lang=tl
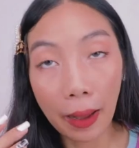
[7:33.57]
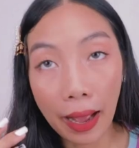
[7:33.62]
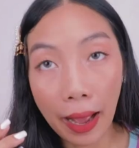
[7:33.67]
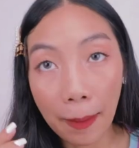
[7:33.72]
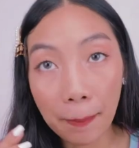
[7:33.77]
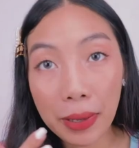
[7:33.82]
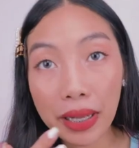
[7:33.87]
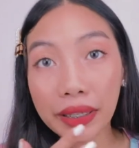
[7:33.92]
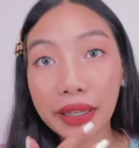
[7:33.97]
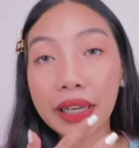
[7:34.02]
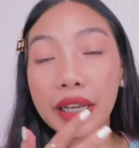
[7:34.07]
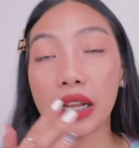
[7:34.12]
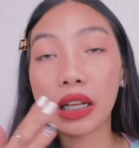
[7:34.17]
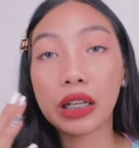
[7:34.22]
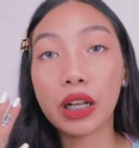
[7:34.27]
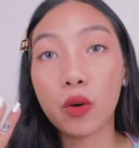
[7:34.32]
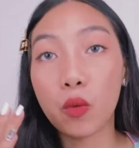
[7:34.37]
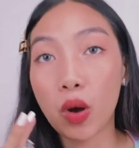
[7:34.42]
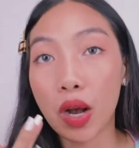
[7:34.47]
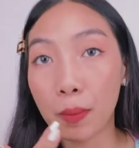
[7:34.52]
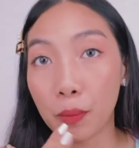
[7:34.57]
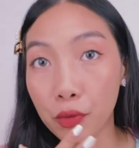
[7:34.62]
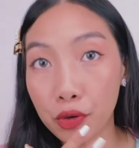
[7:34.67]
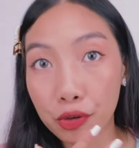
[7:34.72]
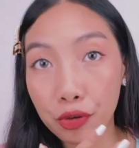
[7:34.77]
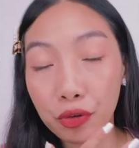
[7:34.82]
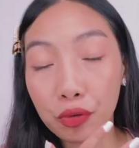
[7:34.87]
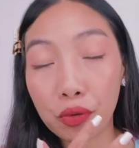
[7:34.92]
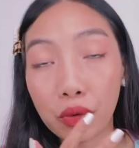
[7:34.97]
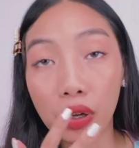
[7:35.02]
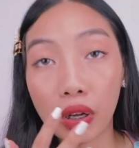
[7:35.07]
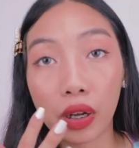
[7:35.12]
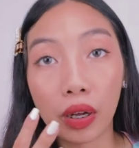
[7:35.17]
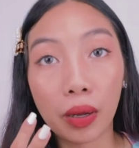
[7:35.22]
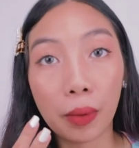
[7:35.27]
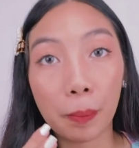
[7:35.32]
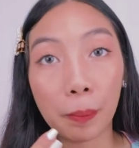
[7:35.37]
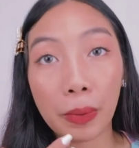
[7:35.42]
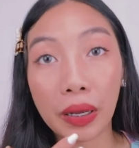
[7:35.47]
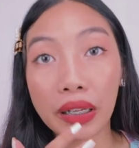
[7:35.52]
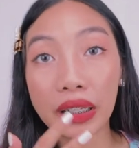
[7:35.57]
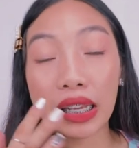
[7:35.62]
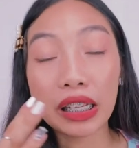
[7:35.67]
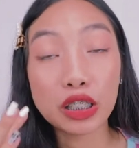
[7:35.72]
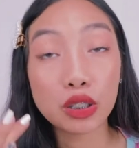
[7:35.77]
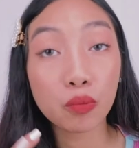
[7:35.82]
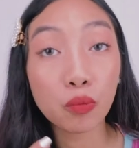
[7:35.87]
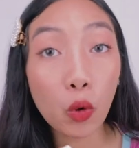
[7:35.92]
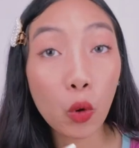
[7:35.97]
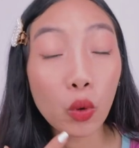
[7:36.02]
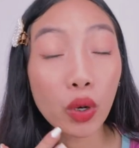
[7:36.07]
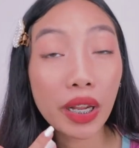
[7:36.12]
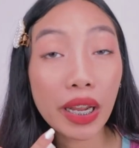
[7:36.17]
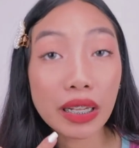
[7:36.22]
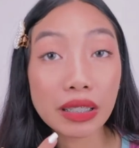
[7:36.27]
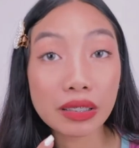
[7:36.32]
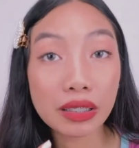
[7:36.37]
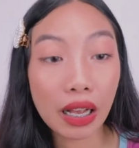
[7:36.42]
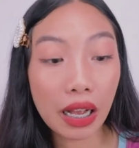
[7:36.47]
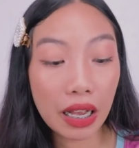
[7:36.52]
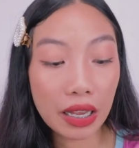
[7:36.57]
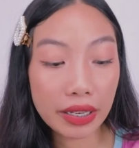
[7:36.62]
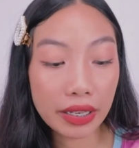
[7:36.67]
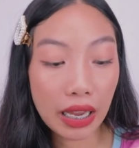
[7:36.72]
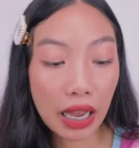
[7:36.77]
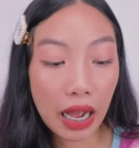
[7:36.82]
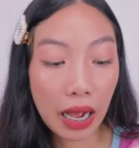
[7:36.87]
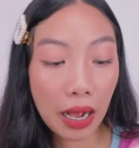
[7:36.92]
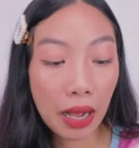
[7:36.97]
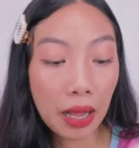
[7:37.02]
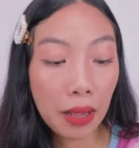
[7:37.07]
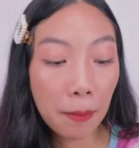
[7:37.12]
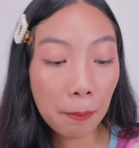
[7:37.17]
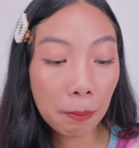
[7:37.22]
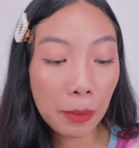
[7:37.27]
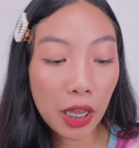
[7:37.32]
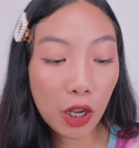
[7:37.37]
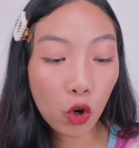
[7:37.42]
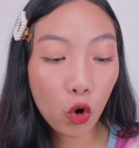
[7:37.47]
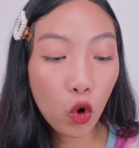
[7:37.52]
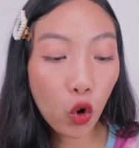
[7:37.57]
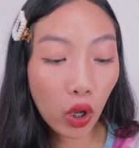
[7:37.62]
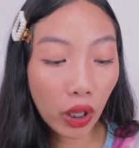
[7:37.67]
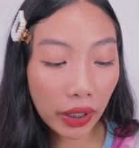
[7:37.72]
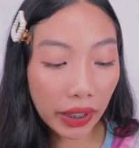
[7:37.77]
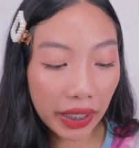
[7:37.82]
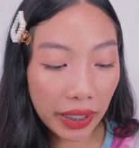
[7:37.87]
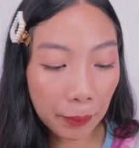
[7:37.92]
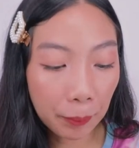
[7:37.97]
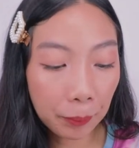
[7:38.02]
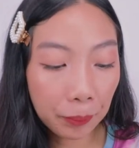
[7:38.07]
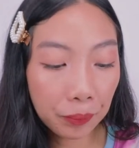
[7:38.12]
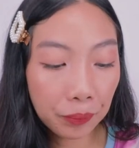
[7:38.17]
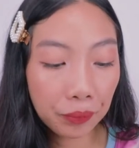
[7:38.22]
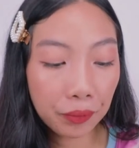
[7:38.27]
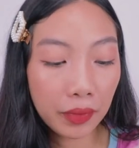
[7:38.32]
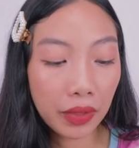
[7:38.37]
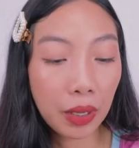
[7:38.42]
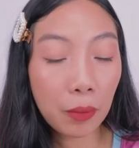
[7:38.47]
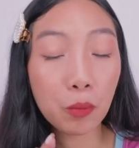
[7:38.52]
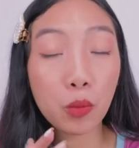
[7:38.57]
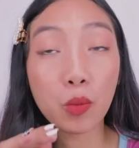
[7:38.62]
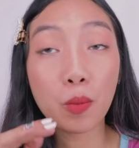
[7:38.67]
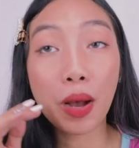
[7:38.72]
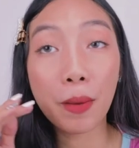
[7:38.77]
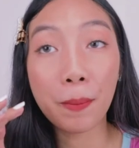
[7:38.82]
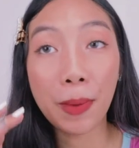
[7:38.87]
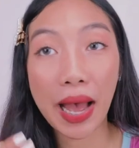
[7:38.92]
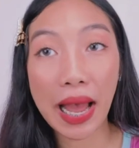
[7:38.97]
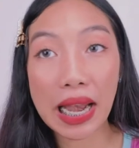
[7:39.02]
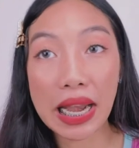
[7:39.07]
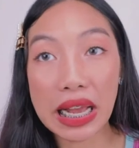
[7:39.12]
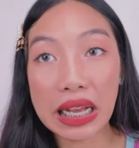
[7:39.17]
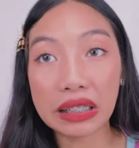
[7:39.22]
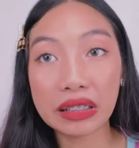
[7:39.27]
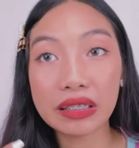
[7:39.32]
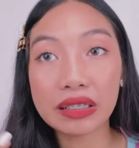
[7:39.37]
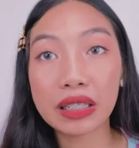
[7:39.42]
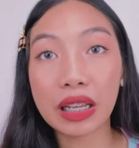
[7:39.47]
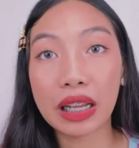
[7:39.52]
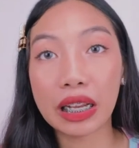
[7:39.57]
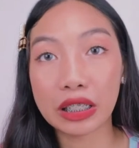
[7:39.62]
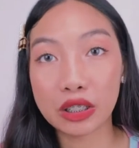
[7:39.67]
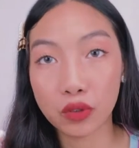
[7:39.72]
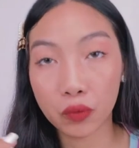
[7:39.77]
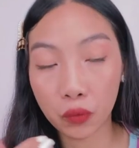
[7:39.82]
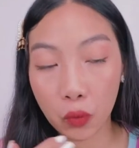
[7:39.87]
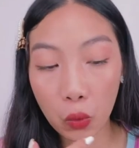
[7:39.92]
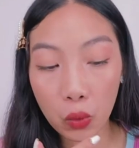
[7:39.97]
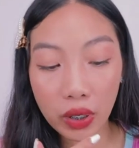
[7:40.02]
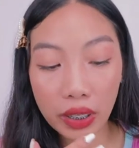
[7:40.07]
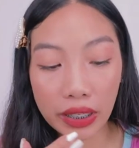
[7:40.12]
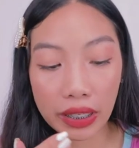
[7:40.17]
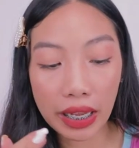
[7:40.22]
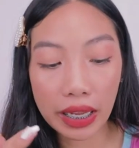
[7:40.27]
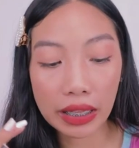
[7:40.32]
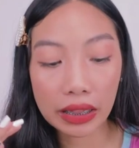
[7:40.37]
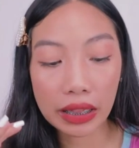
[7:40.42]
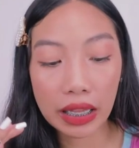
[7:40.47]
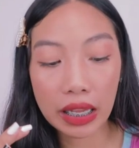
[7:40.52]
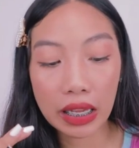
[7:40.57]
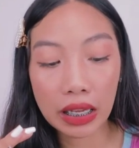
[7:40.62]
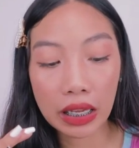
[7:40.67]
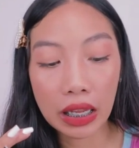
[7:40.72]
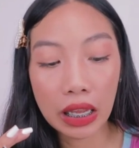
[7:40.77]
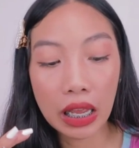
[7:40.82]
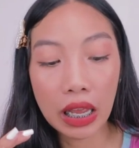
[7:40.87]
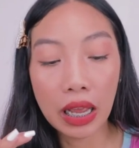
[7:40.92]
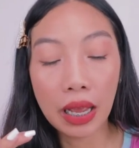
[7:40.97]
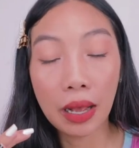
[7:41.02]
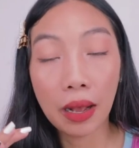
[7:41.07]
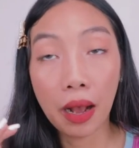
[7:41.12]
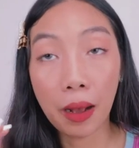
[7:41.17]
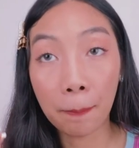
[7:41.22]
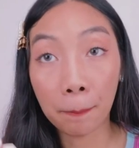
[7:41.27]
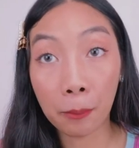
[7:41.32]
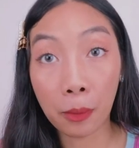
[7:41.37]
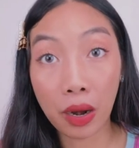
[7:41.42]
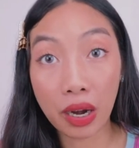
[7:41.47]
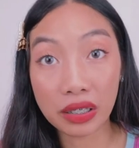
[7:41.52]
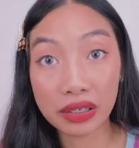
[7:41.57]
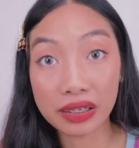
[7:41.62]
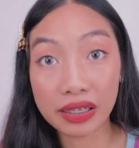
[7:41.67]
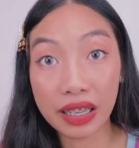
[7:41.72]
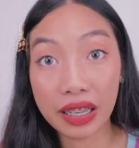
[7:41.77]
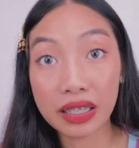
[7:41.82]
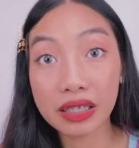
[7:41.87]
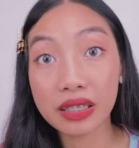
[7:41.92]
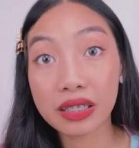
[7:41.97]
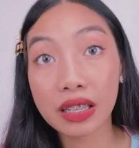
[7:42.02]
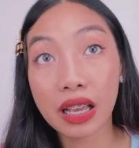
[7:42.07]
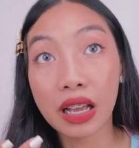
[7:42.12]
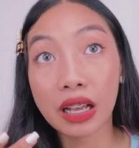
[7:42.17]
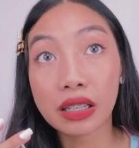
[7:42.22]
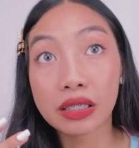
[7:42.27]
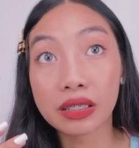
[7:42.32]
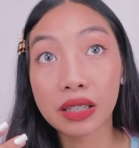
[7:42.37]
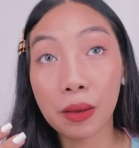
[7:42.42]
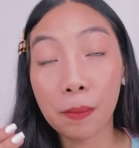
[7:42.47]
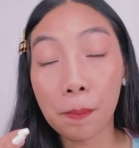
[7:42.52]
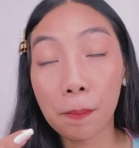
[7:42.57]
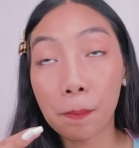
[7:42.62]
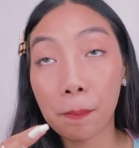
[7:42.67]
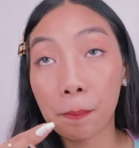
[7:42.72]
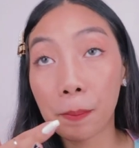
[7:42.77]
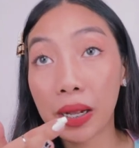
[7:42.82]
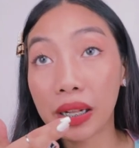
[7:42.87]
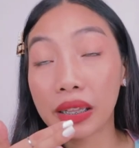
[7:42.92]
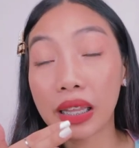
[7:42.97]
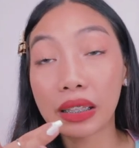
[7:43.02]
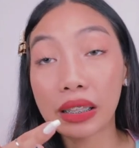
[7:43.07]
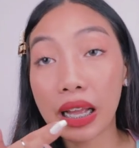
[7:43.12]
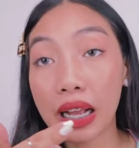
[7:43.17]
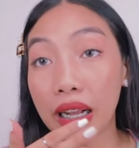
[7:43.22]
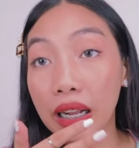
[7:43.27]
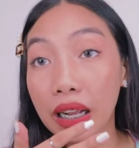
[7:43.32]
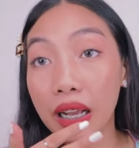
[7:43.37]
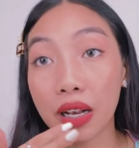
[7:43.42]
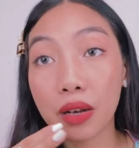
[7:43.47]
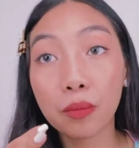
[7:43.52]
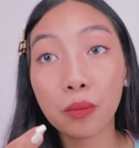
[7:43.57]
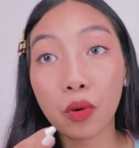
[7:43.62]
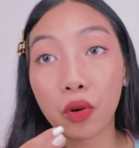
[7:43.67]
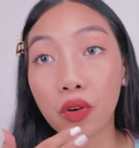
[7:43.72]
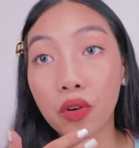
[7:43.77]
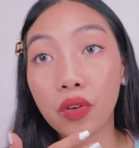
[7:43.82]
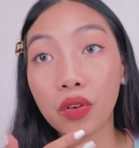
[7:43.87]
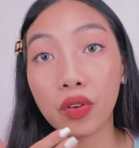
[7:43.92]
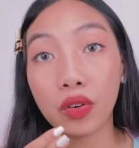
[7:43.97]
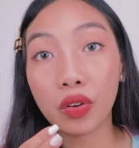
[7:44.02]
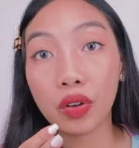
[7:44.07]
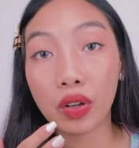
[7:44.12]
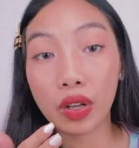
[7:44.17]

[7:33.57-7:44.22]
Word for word: Habang ginagawa mo yung uh, pag-exfoliate sa kanya, merong cream na bumabalance sa exfoliating uh, process. Sa pagtatanggal mo,